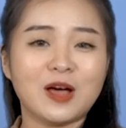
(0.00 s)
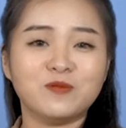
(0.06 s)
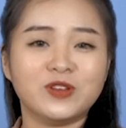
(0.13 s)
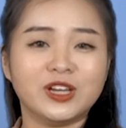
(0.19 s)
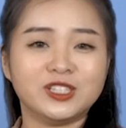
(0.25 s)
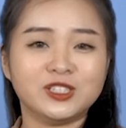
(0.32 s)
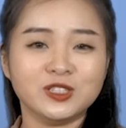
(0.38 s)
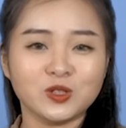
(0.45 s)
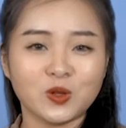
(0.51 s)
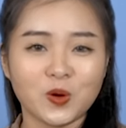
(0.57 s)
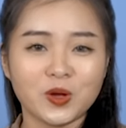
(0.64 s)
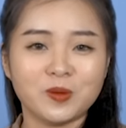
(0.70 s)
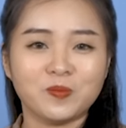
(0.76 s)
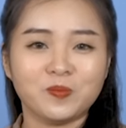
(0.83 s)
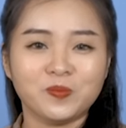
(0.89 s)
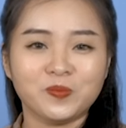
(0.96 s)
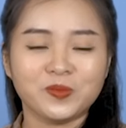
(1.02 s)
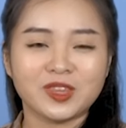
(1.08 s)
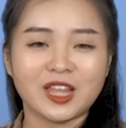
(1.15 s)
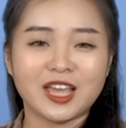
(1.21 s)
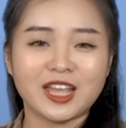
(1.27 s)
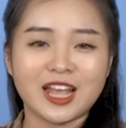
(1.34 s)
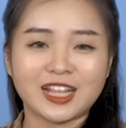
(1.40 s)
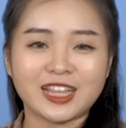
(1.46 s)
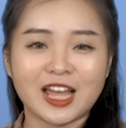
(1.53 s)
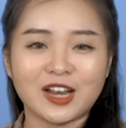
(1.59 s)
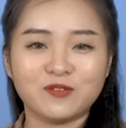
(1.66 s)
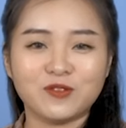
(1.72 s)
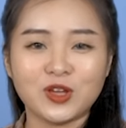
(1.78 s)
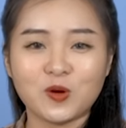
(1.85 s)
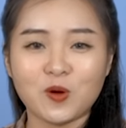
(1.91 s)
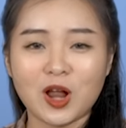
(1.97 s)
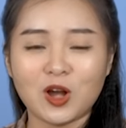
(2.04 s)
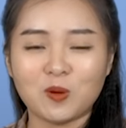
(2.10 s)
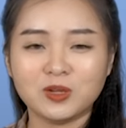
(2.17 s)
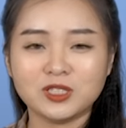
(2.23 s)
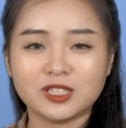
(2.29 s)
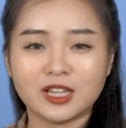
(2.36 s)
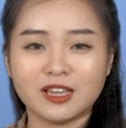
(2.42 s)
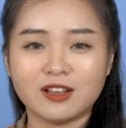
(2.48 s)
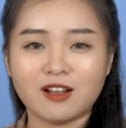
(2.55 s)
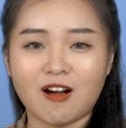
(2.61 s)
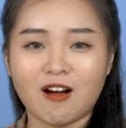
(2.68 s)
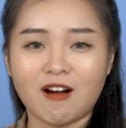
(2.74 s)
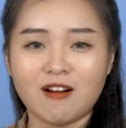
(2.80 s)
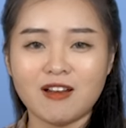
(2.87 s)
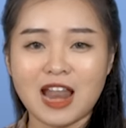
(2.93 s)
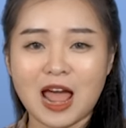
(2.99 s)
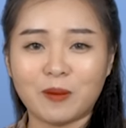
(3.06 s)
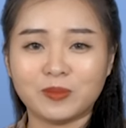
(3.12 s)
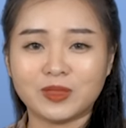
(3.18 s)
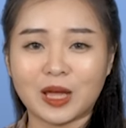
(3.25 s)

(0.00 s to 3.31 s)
năm về trước thôi thì à, thành viên của Alo Bác sĩ có làm